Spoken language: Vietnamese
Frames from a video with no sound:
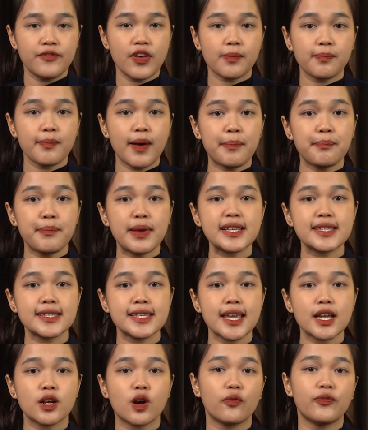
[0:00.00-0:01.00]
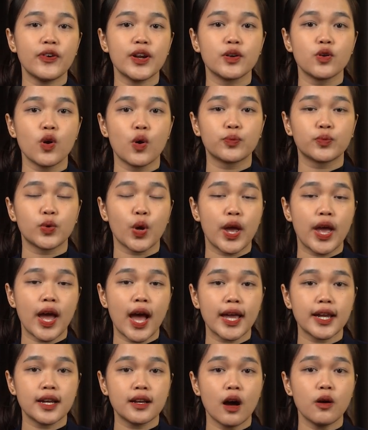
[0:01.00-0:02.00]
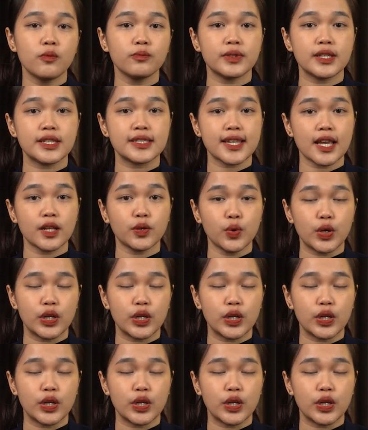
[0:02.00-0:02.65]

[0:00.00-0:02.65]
Việc mà Messi có phải nộp thuế hay không thì sẽ